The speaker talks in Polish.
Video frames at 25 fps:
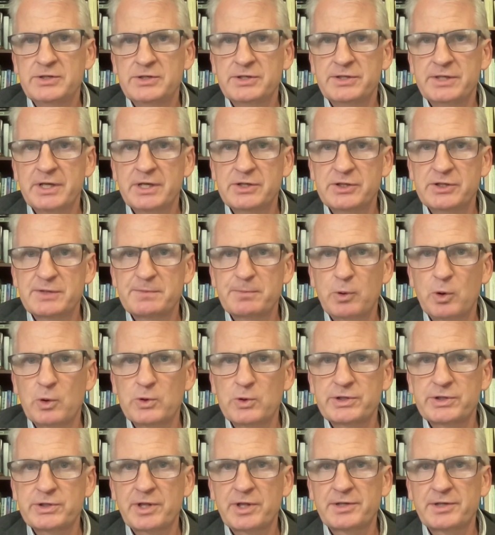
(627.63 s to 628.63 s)
że też jest
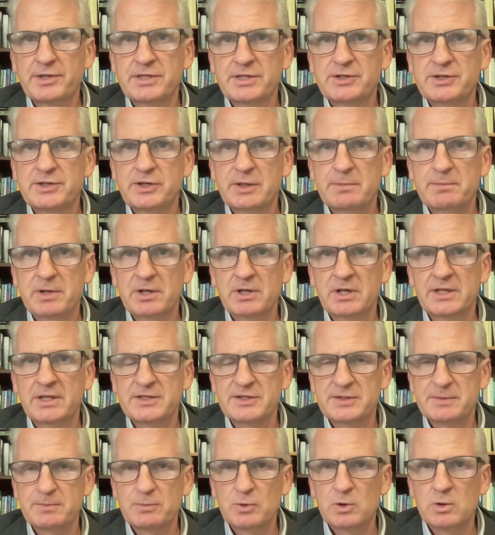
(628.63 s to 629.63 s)
polska tradycja
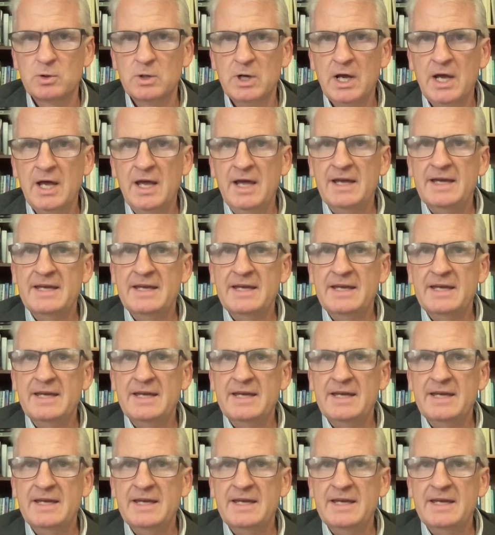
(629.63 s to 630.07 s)
imperializmu.